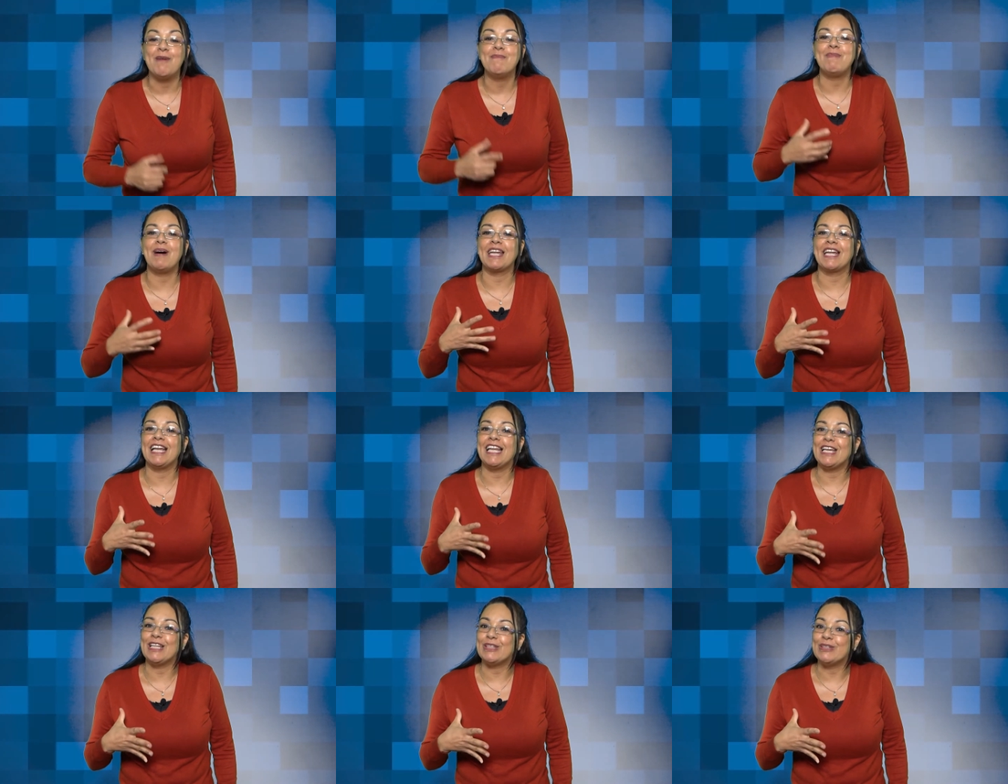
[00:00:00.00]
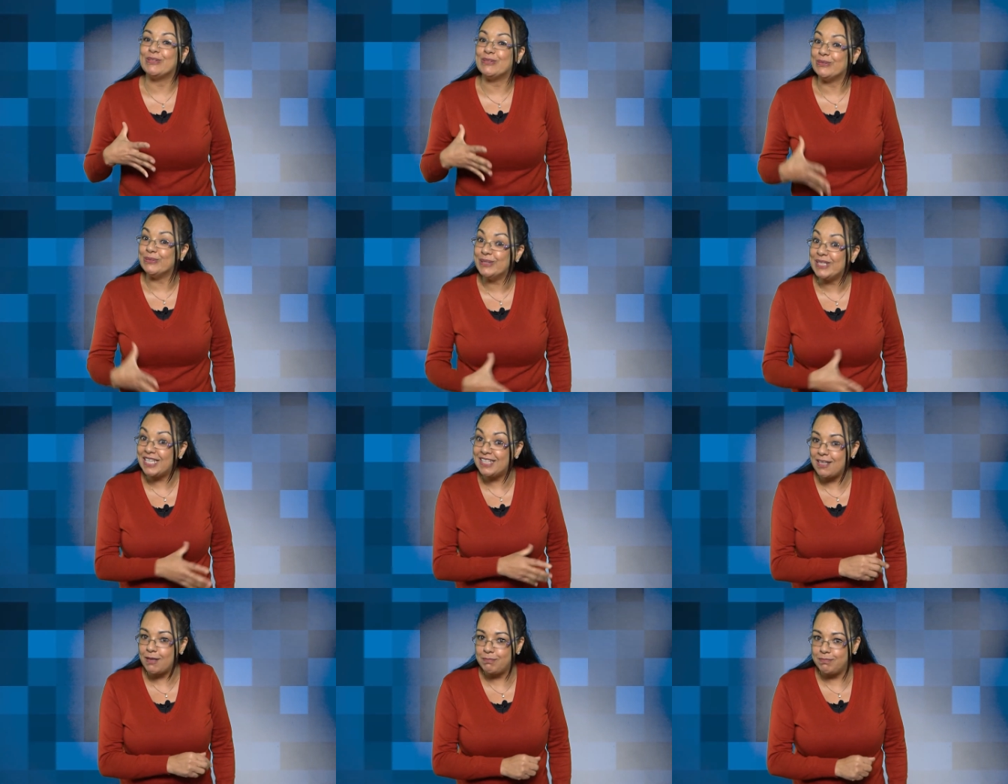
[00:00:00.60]
para a
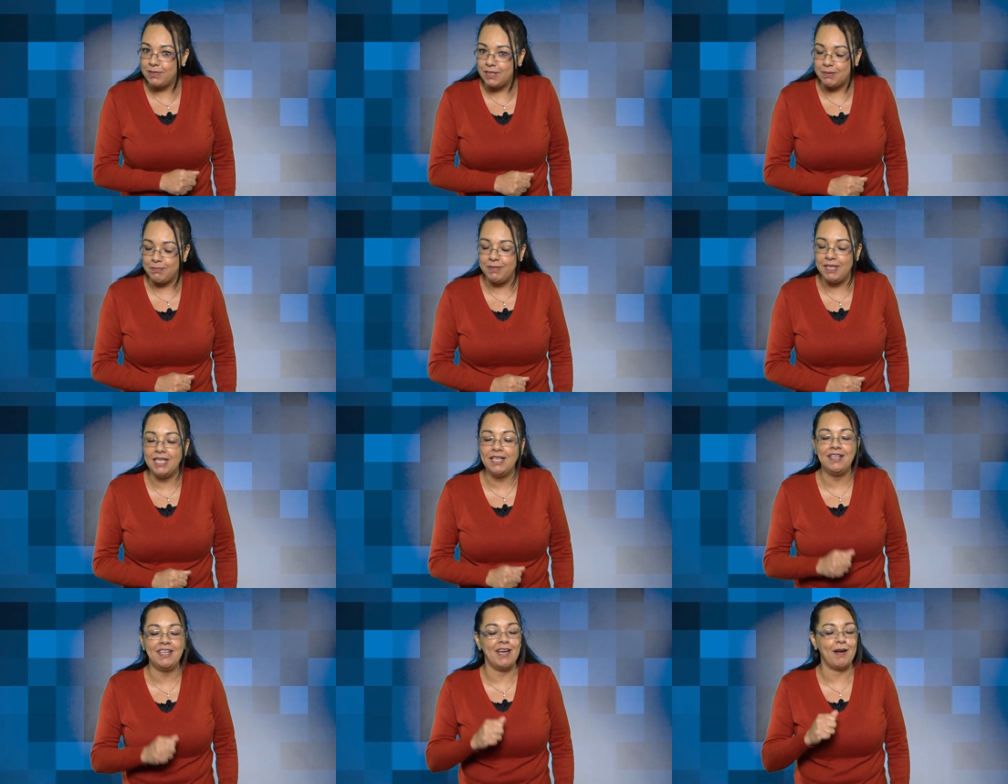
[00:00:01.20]
leitura da Bíblia,